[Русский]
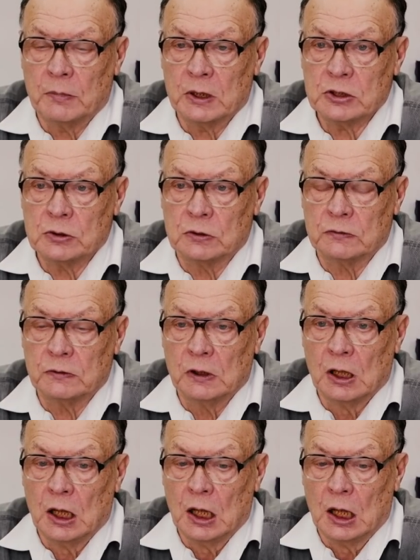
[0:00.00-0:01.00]
пазов –
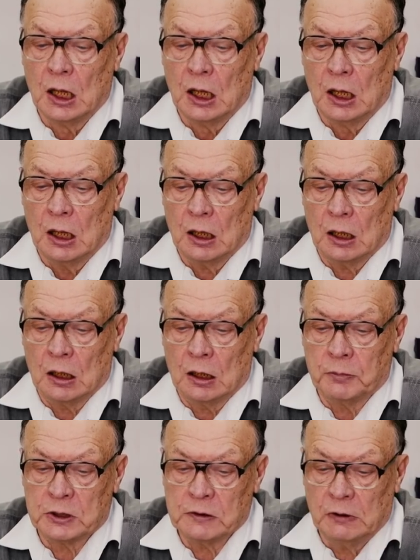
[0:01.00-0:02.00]

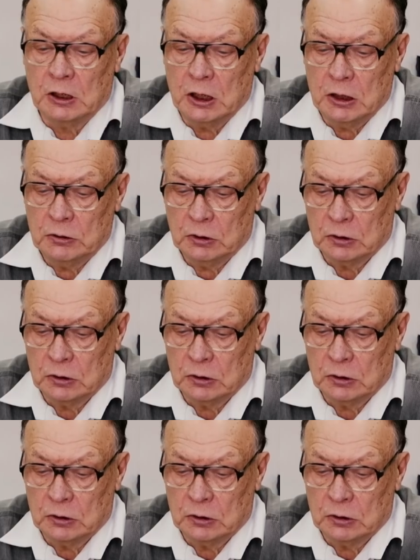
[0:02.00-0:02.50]
Э, позволяет